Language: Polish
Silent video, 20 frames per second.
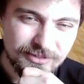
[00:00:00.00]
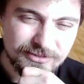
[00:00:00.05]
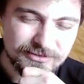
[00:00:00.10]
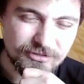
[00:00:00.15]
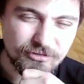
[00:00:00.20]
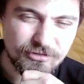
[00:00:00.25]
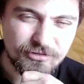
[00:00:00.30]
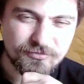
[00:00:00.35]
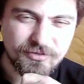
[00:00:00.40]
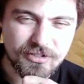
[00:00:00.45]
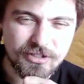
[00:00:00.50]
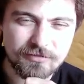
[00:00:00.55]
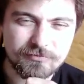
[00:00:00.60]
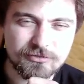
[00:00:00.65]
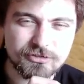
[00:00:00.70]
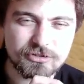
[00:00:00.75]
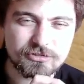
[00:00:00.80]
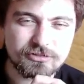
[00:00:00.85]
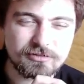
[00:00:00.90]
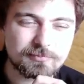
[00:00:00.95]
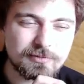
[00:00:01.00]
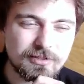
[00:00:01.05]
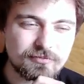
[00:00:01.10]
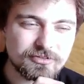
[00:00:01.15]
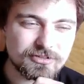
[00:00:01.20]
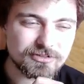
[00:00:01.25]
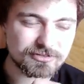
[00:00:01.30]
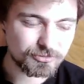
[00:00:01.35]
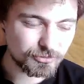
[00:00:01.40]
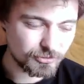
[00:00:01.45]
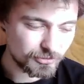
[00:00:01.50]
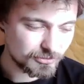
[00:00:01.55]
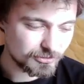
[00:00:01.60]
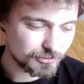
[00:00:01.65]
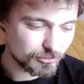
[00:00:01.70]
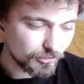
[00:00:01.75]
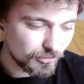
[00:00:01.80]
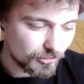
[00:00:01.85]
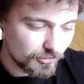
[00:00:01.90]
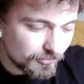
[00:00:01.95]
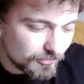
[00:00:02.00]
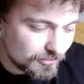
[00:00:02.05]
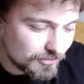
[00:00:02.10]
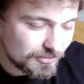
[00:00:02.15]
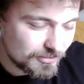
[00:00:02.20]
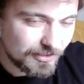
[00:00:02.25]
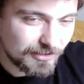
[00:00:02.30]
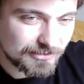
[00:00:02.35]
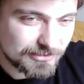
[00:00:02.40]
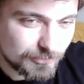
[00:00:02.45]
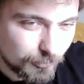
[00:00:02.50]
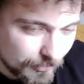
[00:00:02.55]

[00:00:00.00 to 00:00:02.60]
Skoro wiadomo, że to prawo jest dużo suro, e, ten,